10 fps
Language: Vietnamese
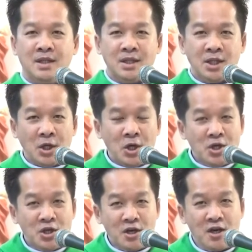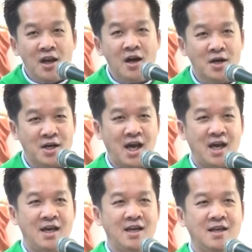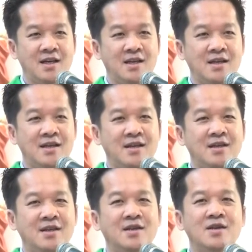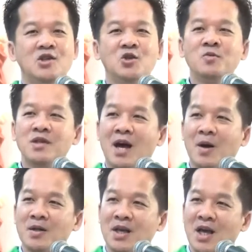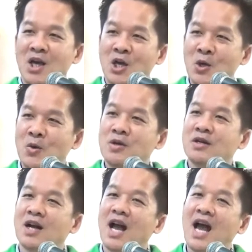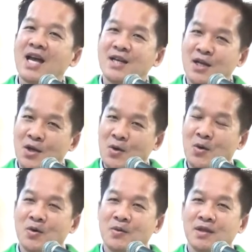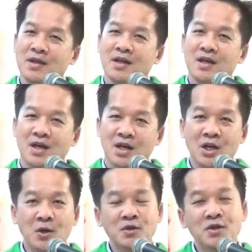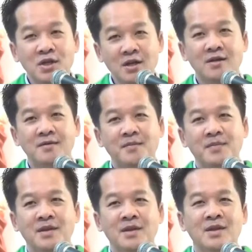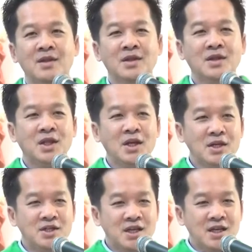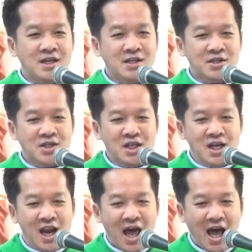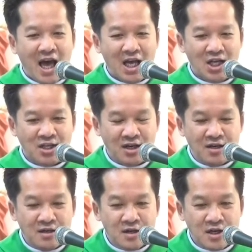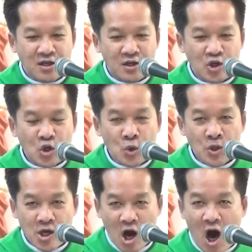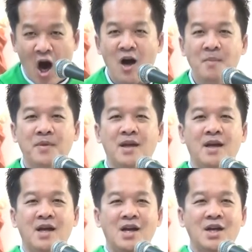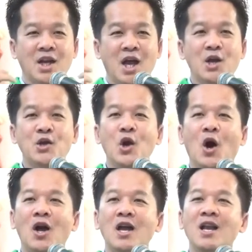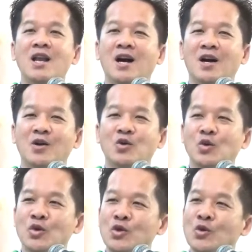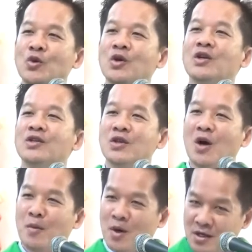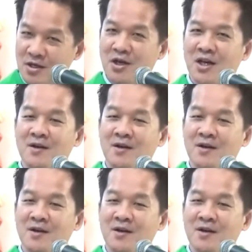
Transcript: Từ những lời này, chúng ta có thể hiểu được 2 điều. Điều thứ nhất, tiên tri chính là những người được Chúa chọn để nói lời của Chúa cho mọi người.